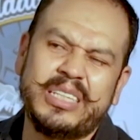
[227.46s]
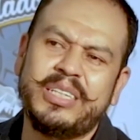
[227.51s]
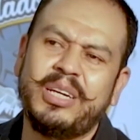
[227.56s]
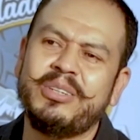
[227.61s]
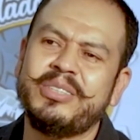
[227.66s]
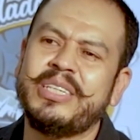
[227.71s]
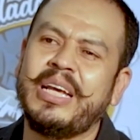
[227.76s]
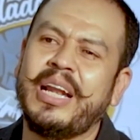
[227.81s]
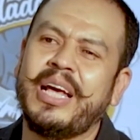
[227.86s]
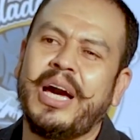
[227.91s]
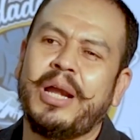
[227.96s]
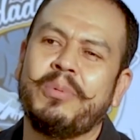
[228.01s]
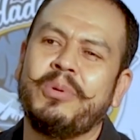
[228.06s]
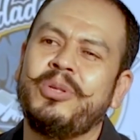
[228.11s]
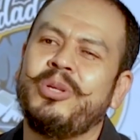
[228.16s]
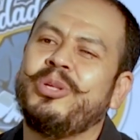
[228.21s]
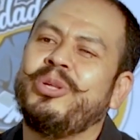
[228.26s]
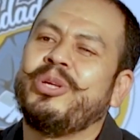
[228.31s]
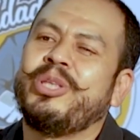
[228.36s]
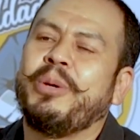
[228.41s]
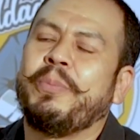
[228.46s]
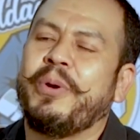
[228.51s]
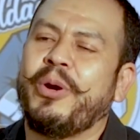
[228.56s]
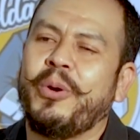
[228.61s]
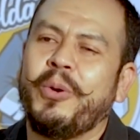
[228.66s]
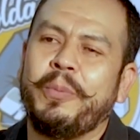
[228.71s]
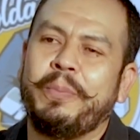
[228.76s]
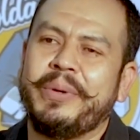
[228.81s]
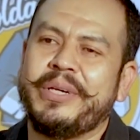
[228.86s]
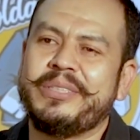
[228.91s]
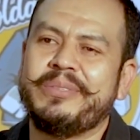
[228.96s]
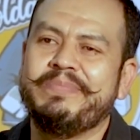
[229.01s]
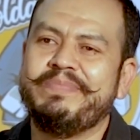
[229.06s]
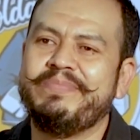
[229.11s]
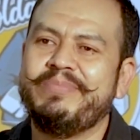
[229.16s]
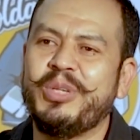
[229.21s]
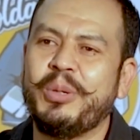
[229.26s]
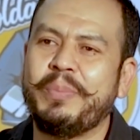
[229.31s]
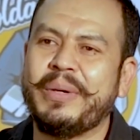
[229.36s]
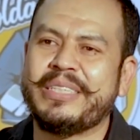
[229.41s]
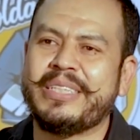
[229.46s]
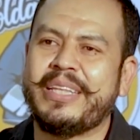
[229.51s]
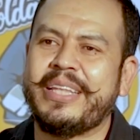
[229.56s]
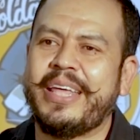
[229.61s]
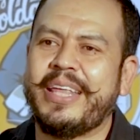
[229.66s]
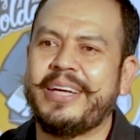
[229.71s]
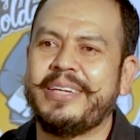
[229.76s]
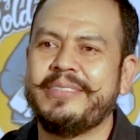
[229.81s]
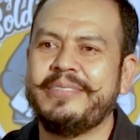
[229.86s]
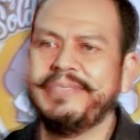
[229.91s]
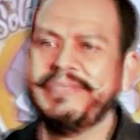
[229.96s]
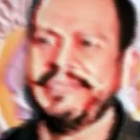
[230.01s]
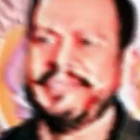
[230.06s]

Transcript: aceros al carbono no te preocupes, no pasa nada.